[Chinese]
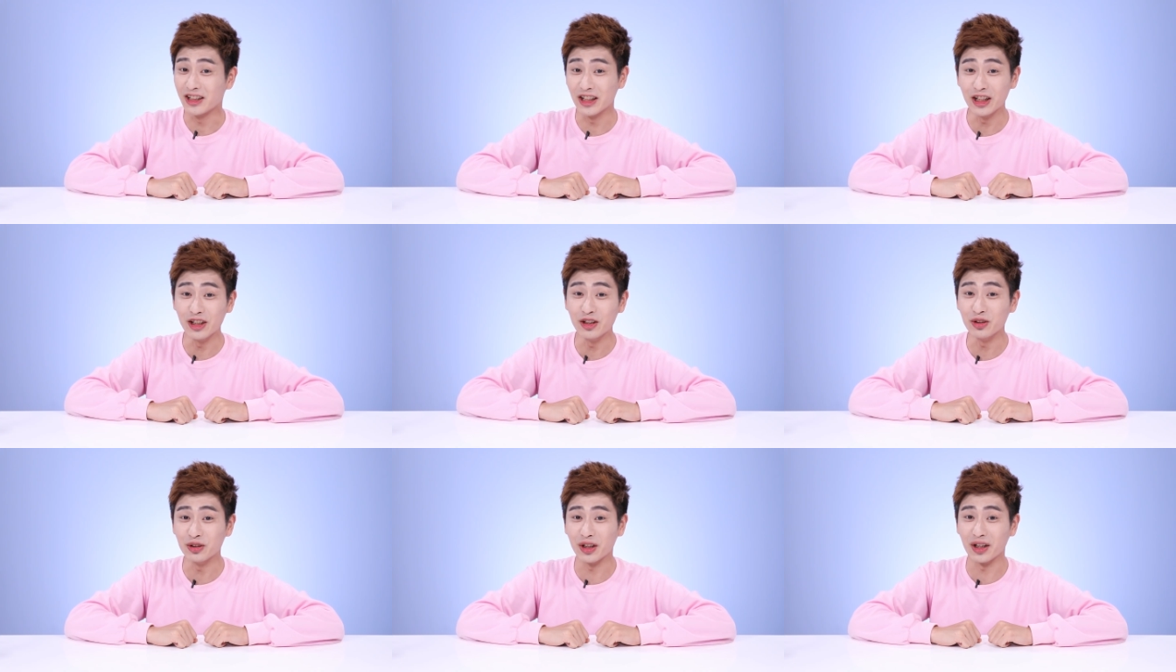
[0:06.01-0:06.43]

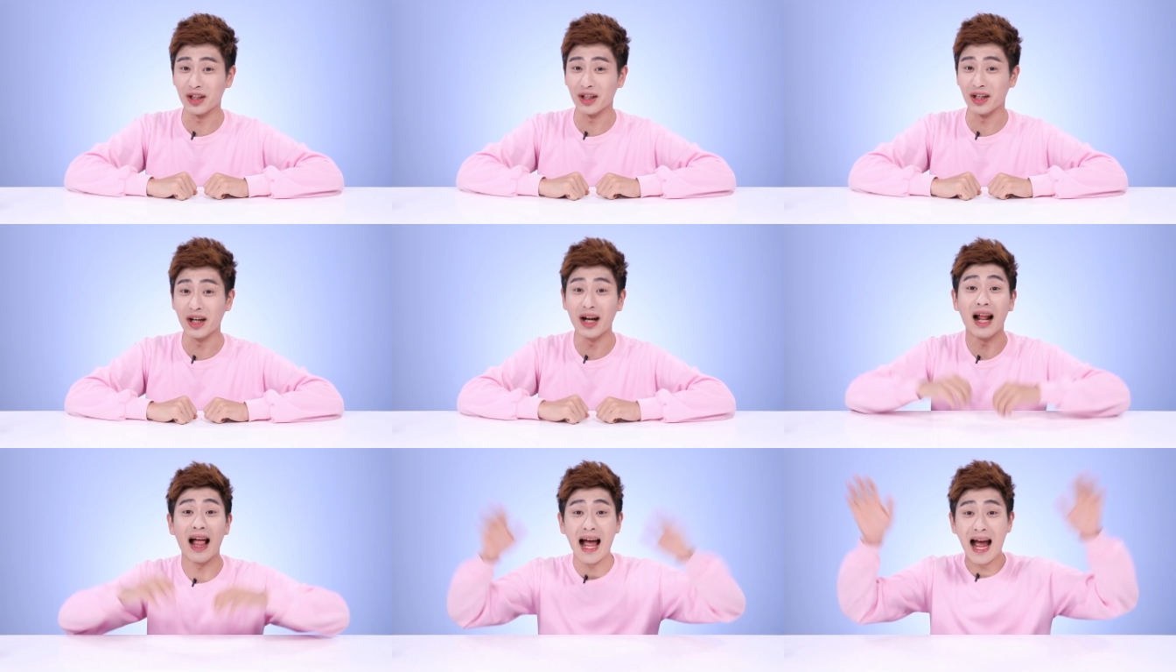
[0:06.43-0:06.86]
朋友
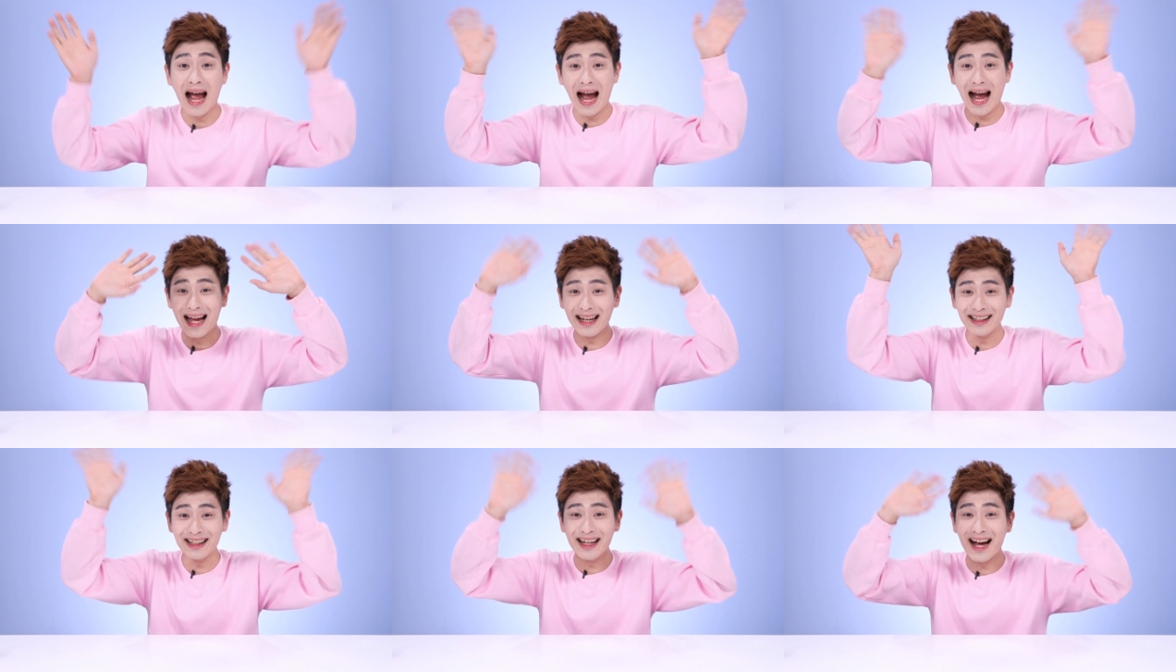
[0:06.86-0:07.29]
们，
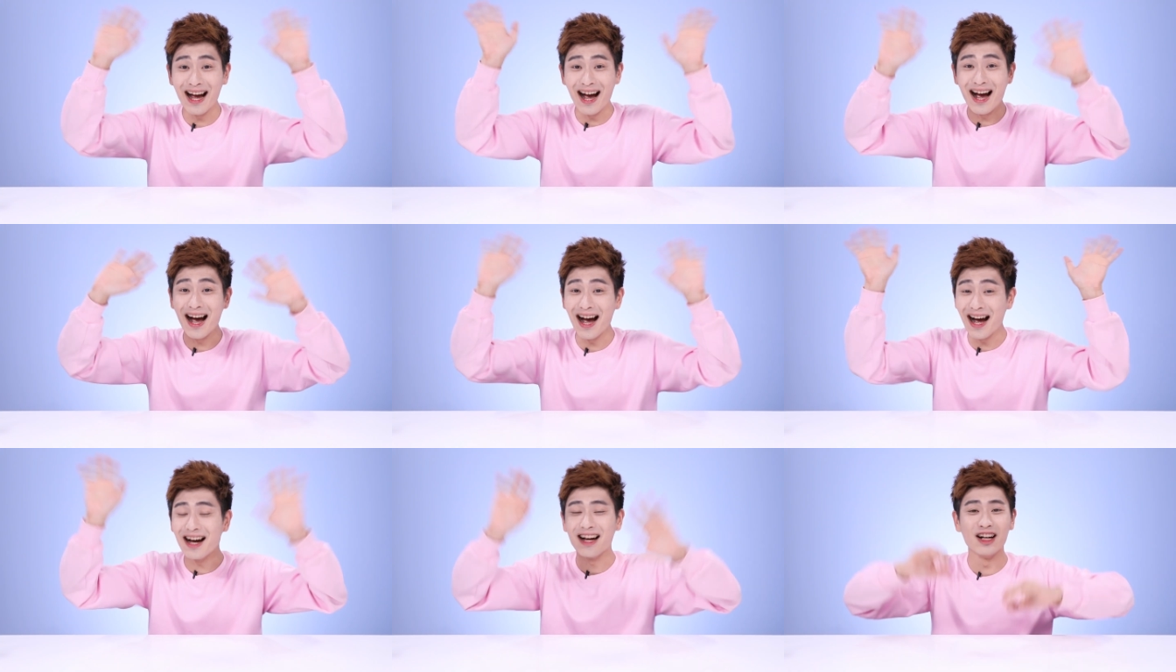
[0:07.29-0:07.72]
大家
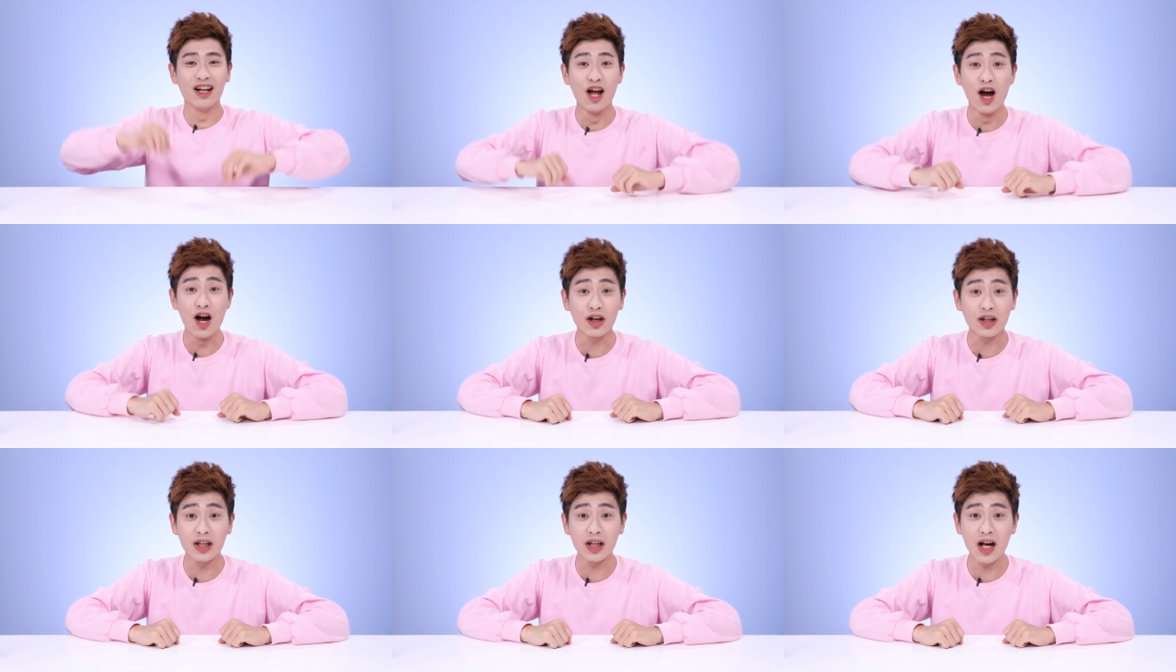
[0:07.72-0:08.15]
好，
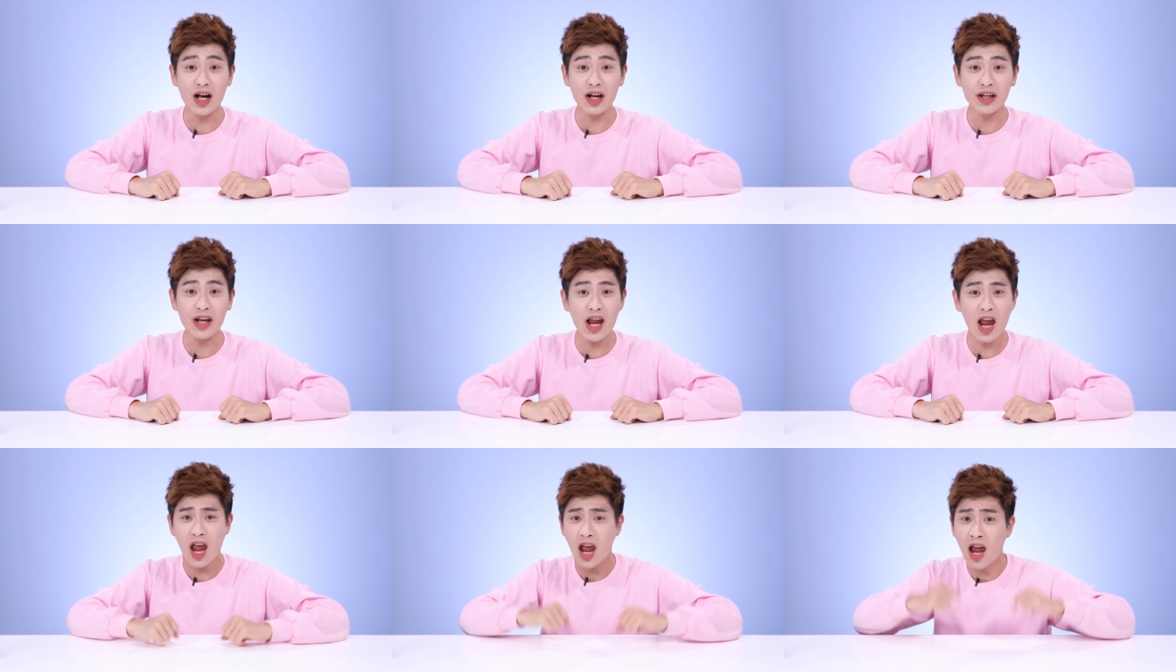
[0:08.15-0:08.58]
幸运江一
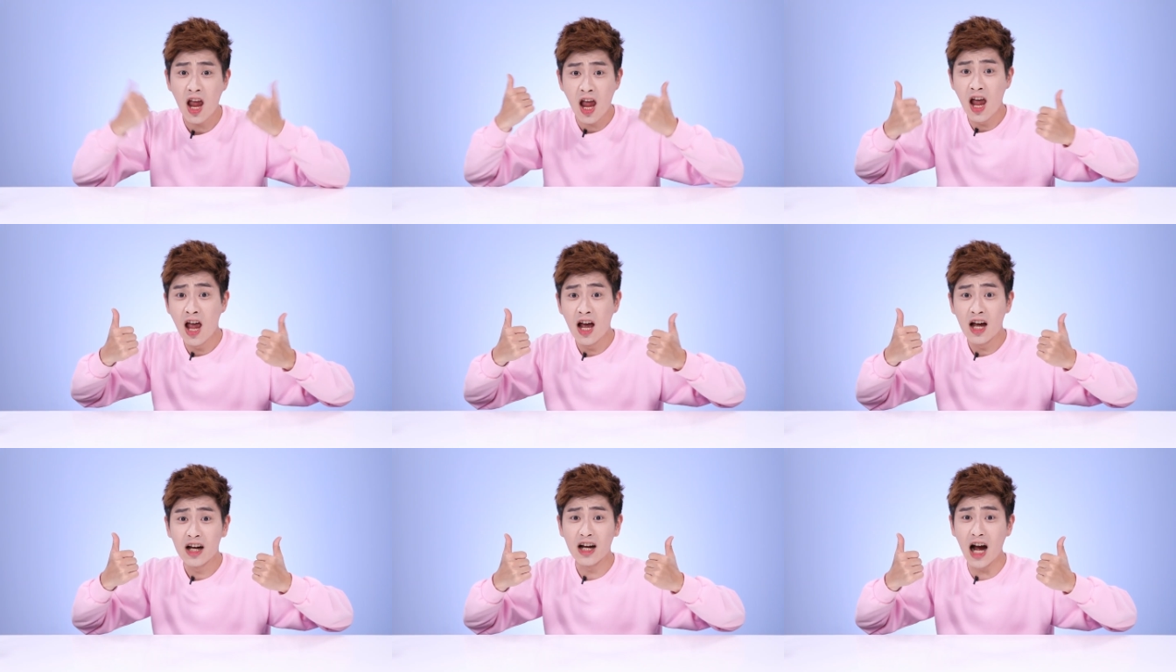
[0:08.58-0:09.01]
的
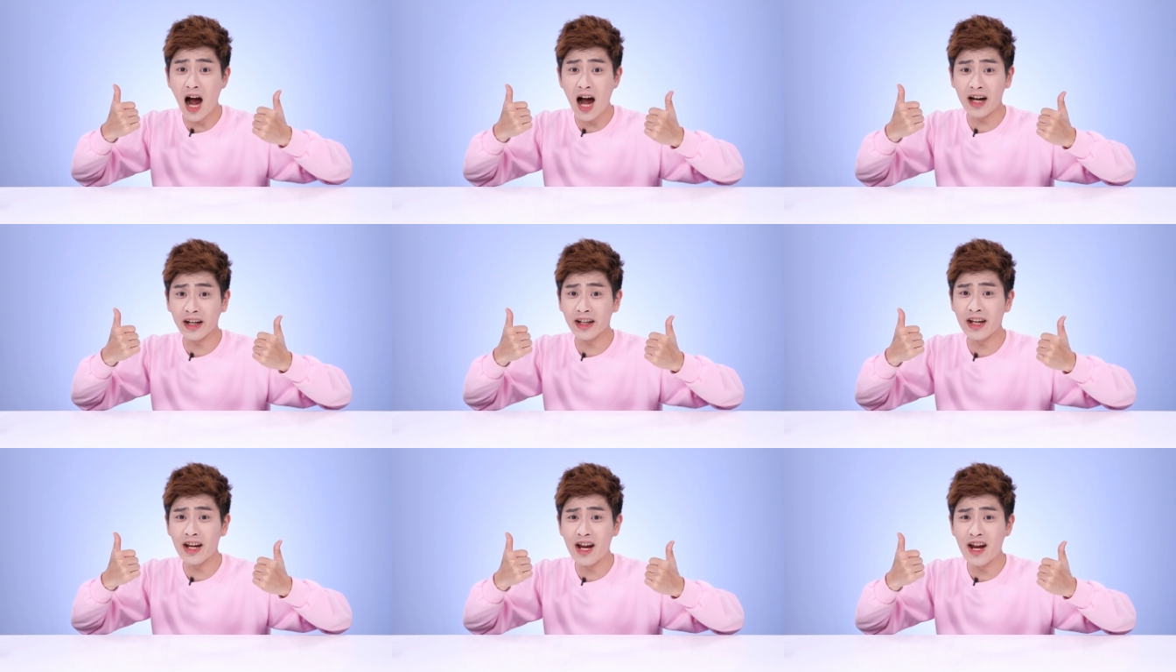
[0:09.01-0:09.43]

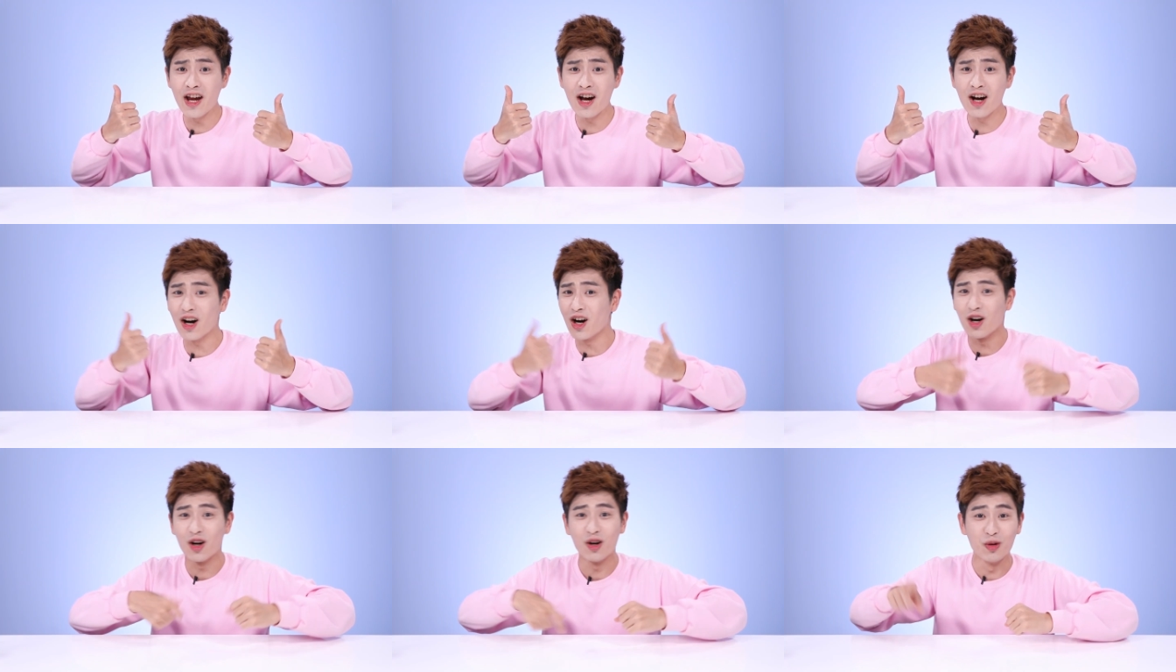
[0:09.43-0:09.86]
江一
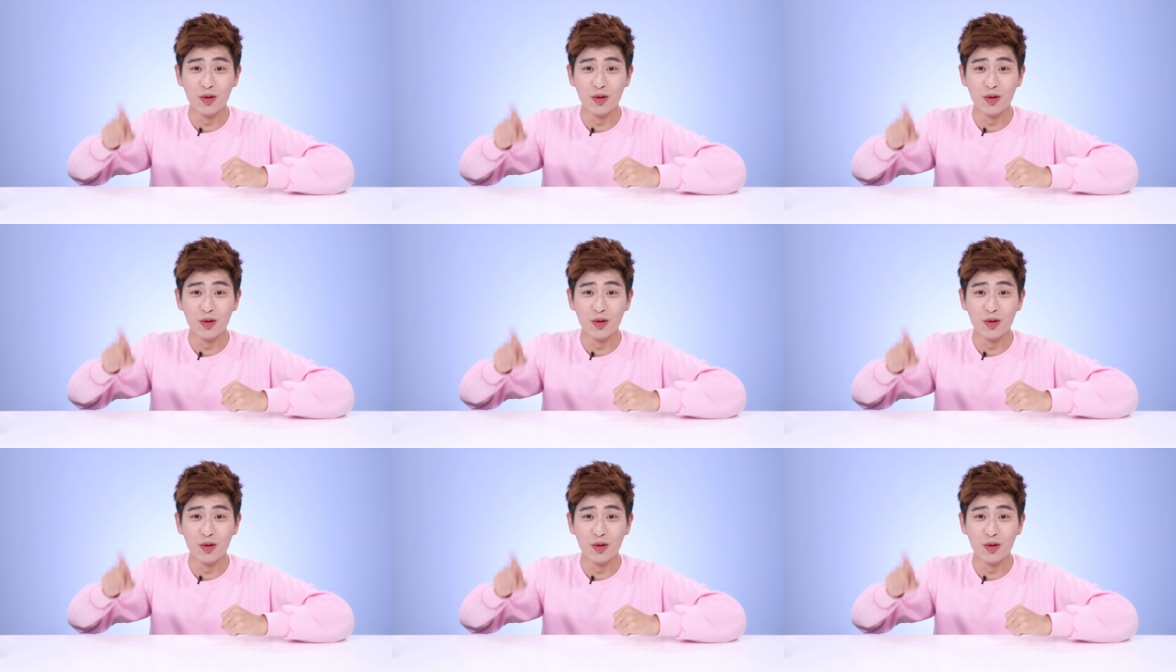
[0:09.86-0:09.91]
哦，